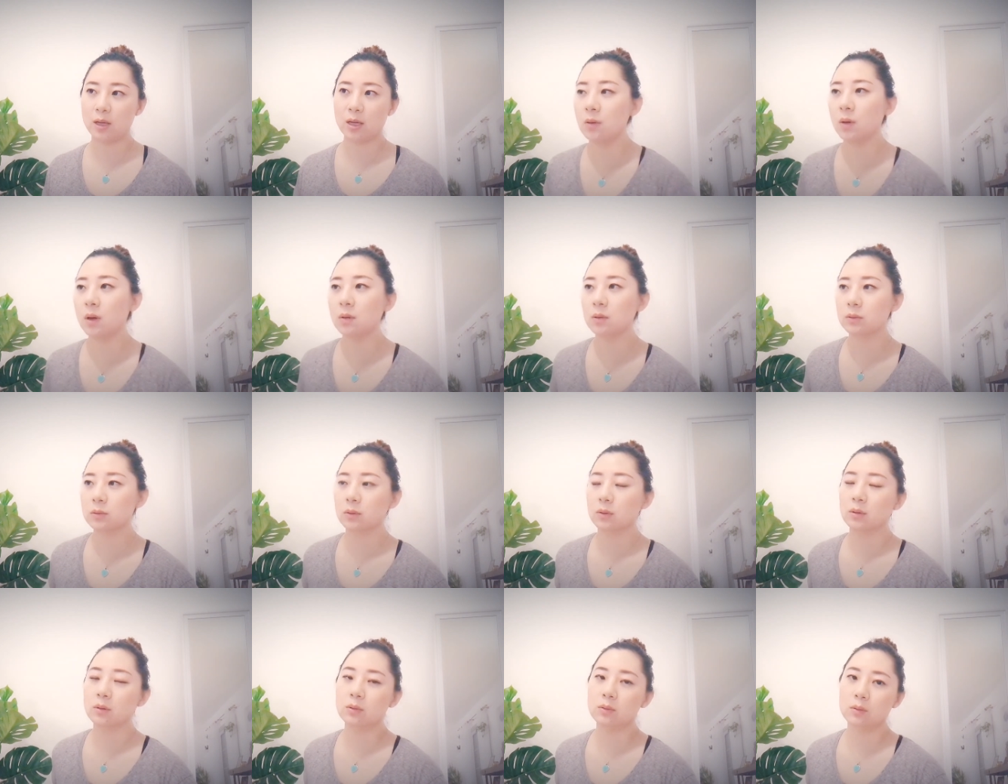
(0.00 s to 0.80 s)
另外，我
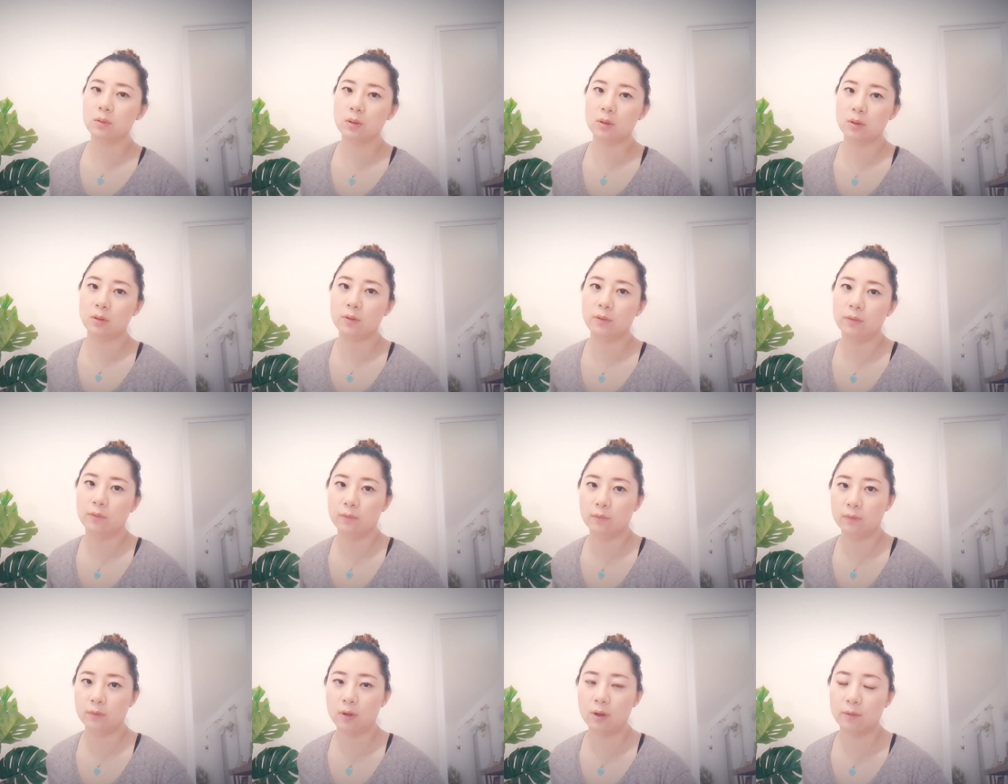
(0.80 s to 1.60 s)
觉得
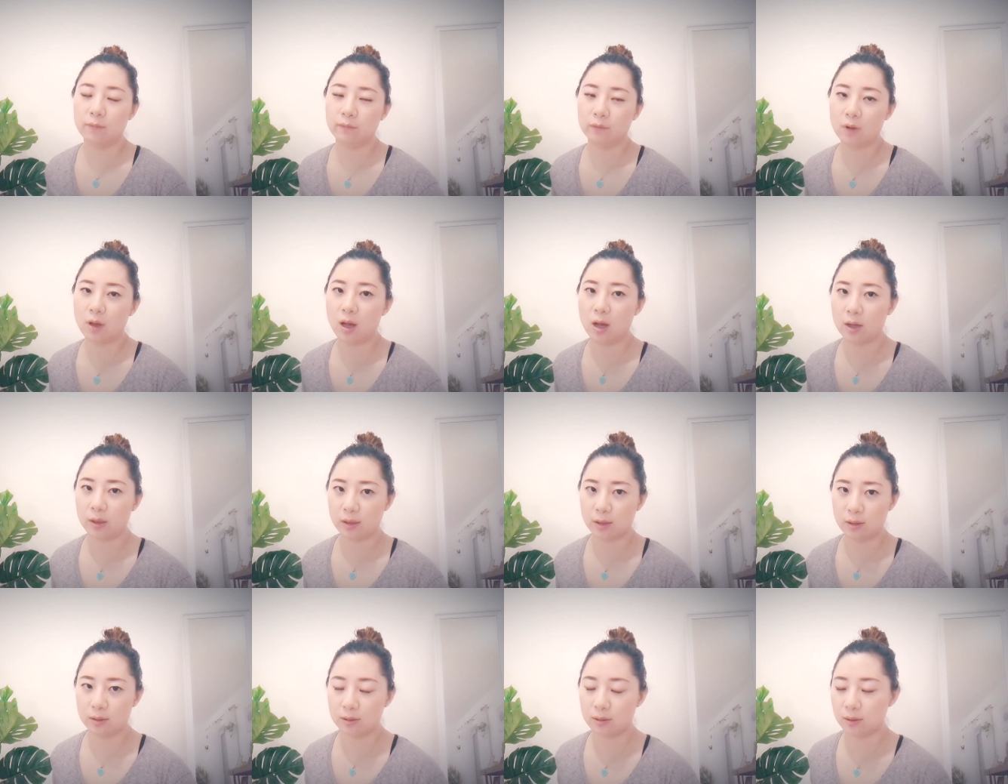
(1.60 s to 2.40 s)
做呃
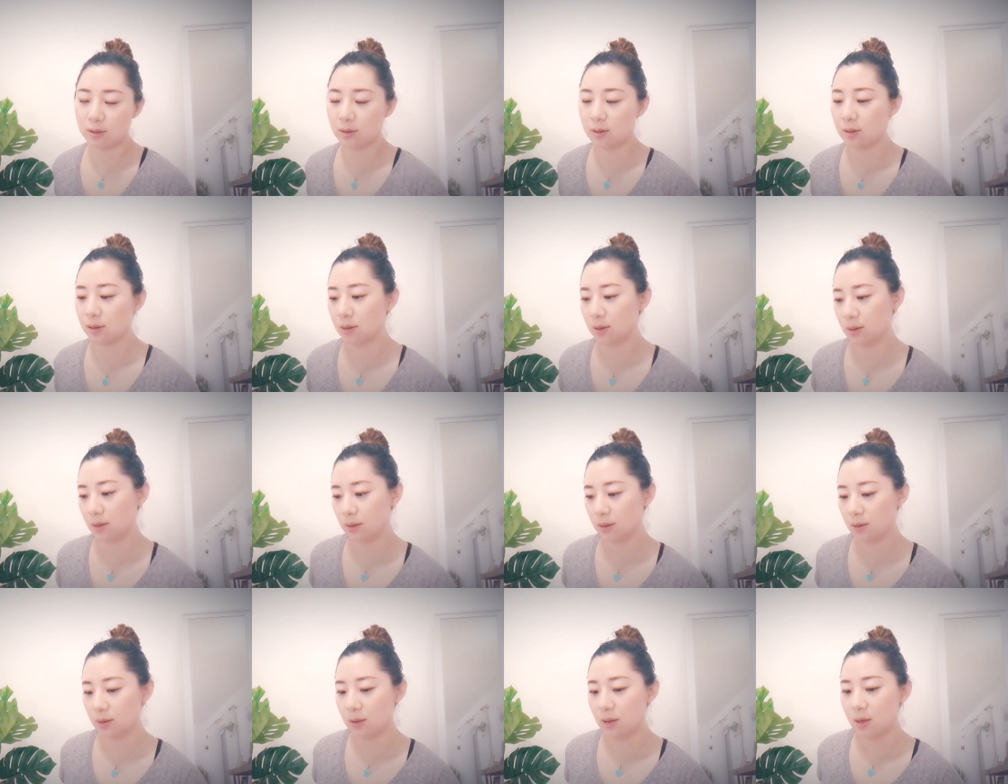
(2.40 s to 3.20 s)
vlog 也是一
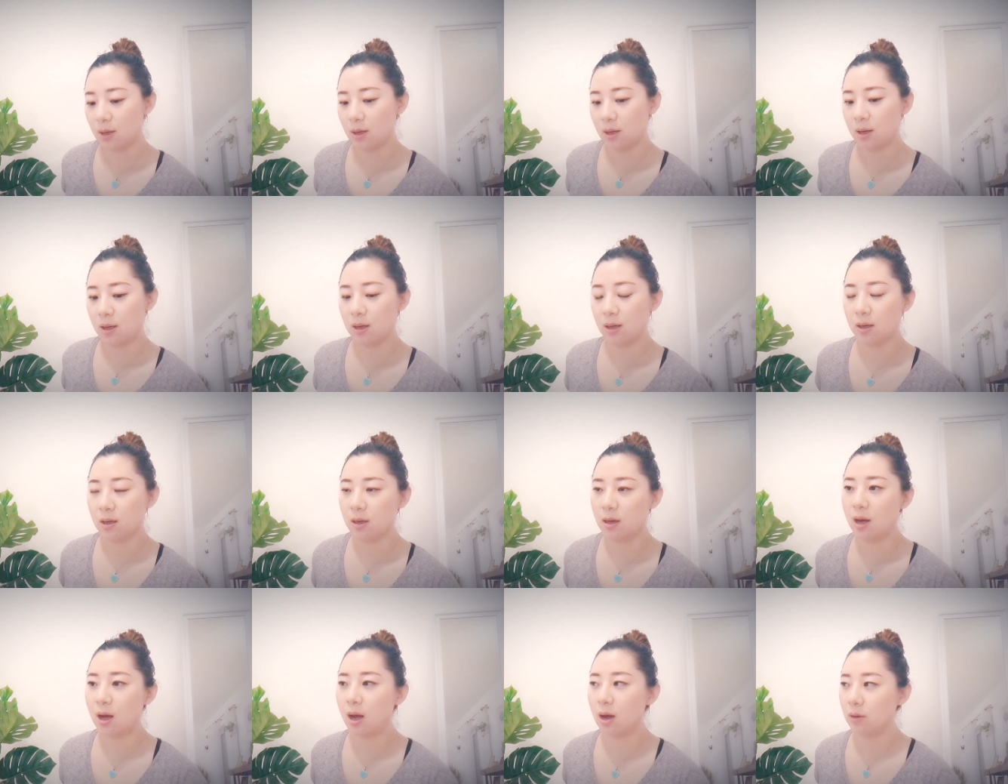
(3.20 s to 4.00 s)
个
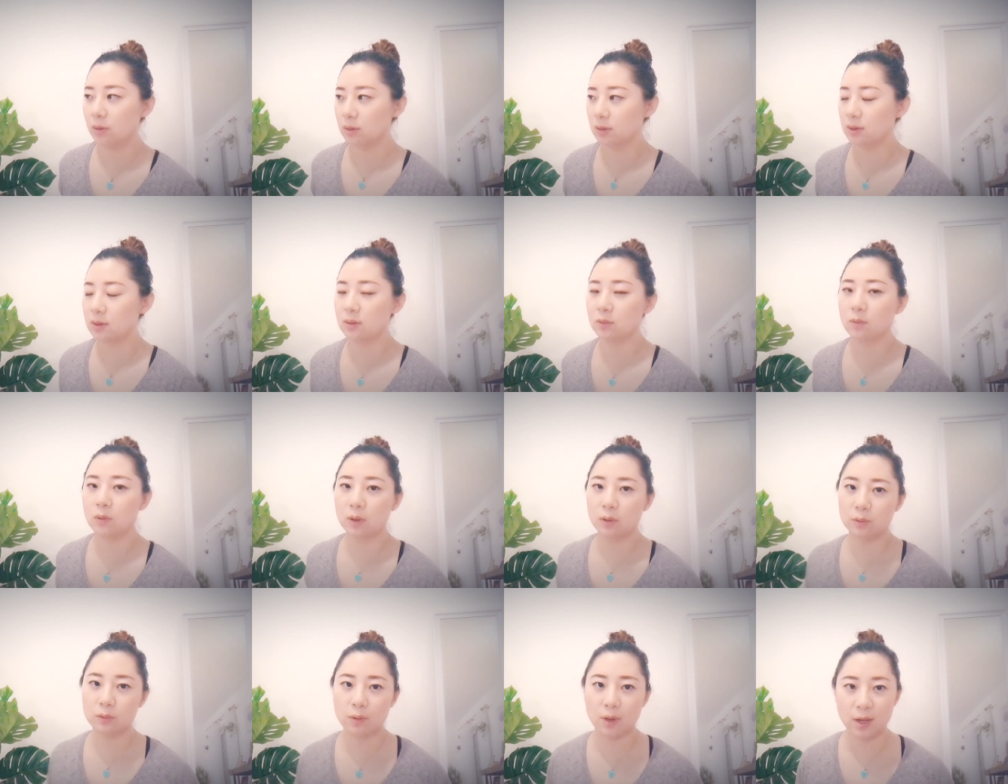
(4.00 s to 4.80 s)
很好的自
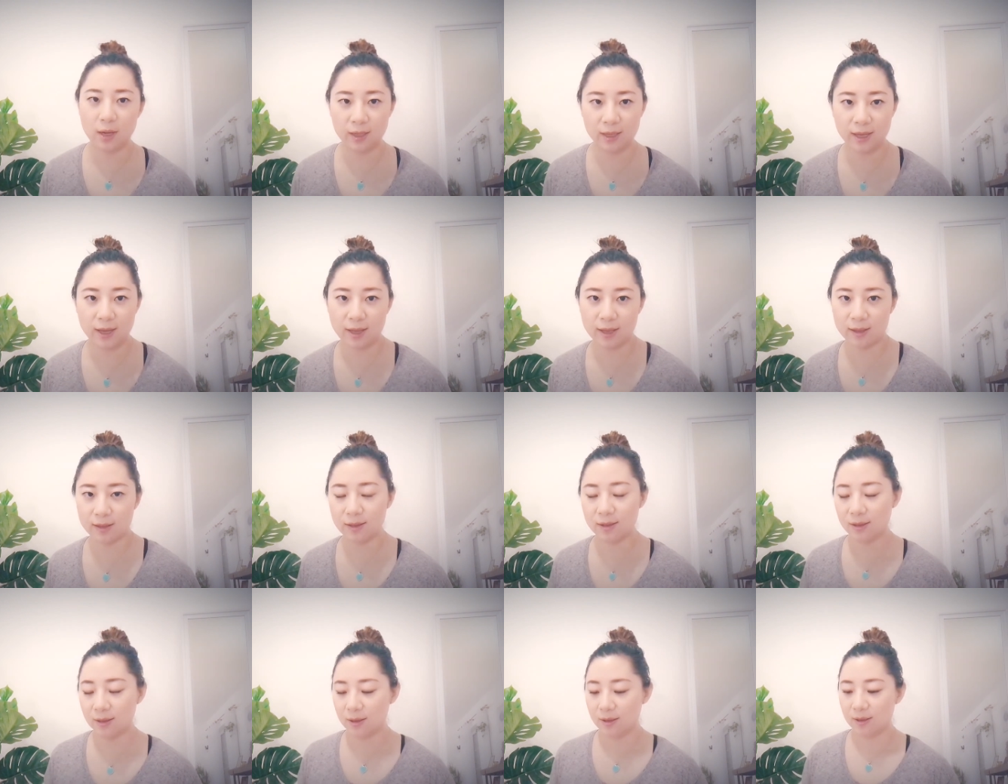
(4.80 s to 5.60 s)
我锻
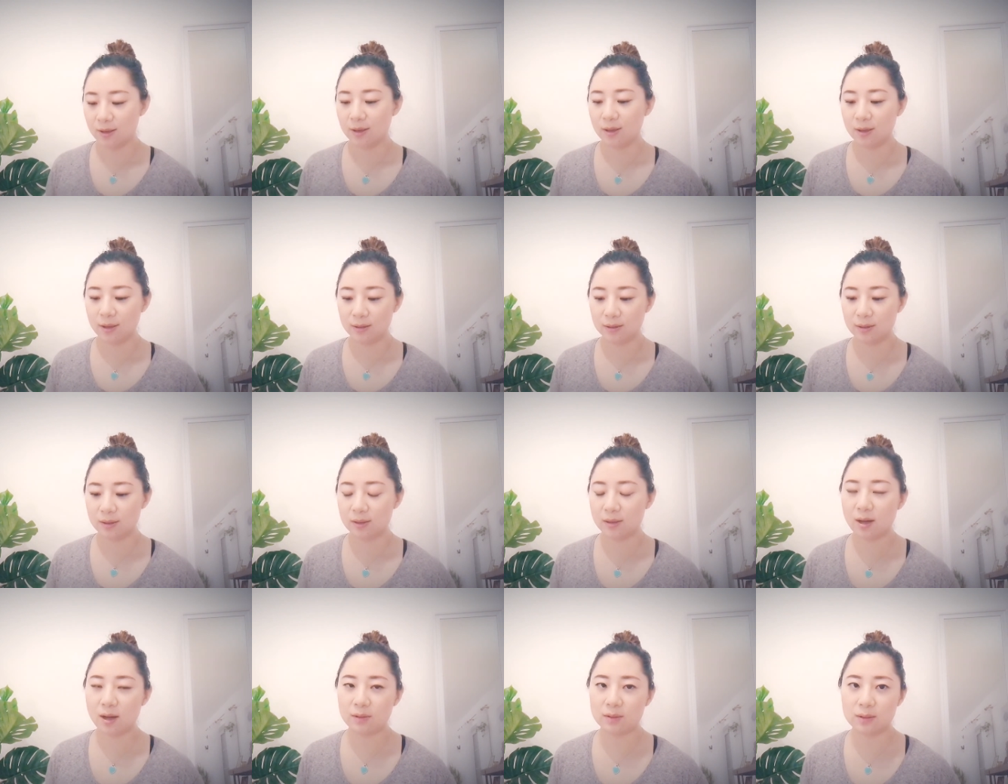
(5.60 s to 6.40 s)
炼，嗯，
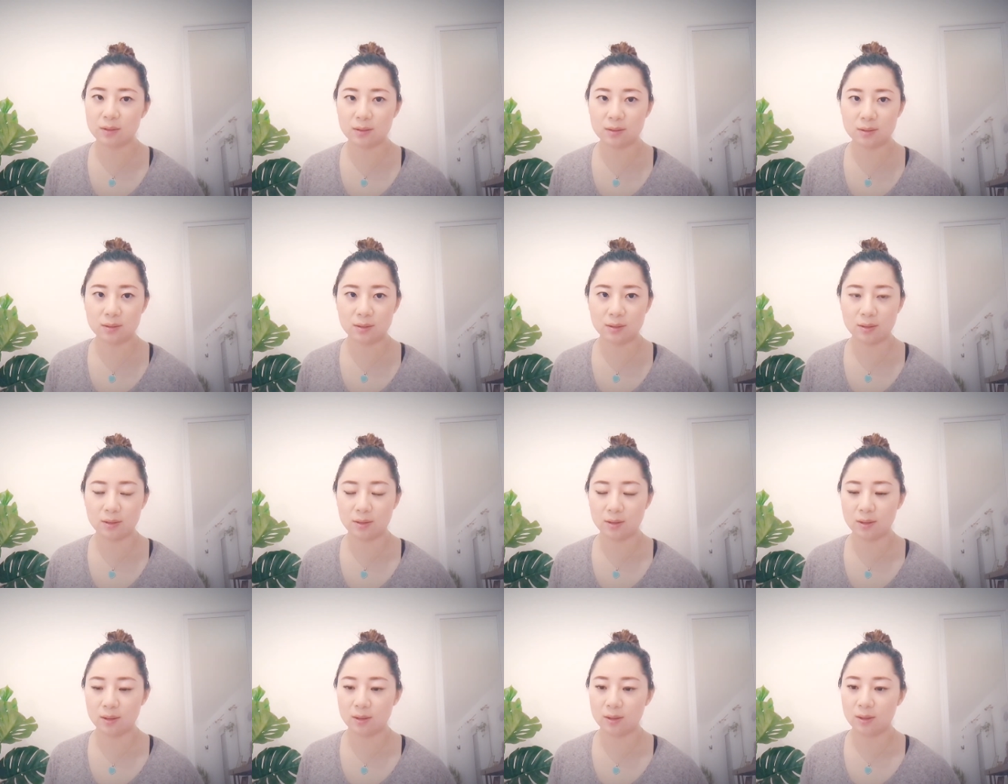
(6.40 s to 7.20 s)
提高自
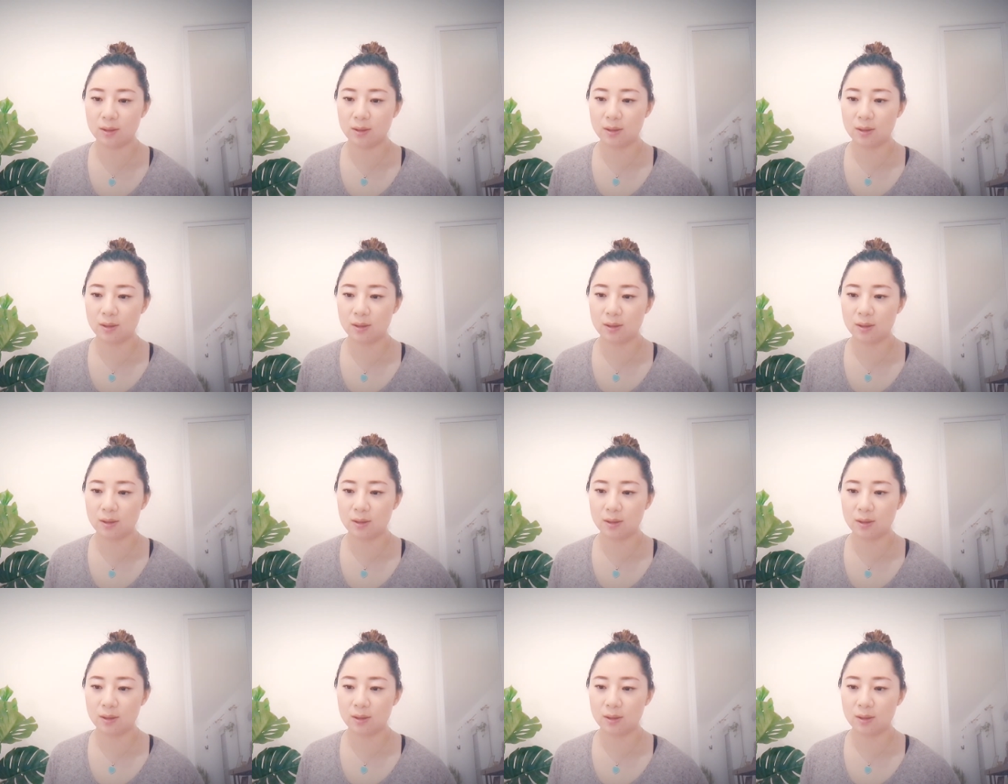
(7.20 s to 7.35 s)
己